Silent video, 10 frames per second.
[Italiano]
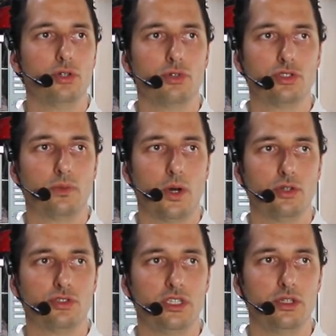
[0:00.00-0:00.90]
in questo
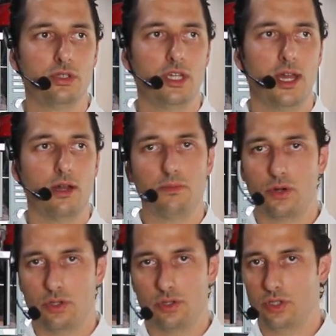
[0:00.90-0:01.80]
modo si ottiene un
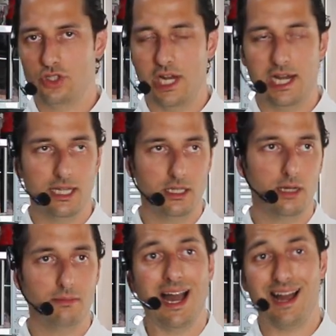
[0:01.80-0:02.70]
prodotto
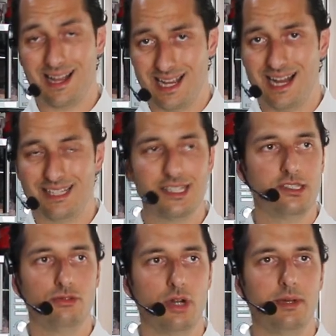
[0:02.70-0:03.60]
eccellente, ma a casa
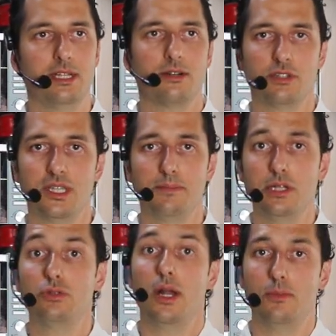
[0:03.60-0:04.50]
sicuramente questa
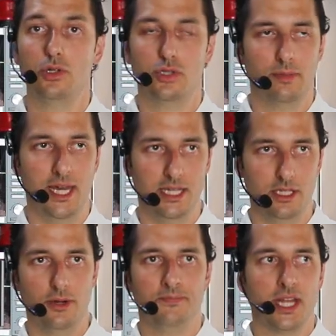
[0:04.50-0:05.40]
pentola è molto
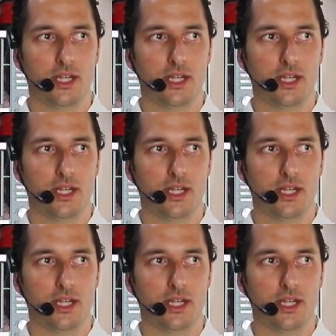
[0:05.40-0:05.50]
meglio,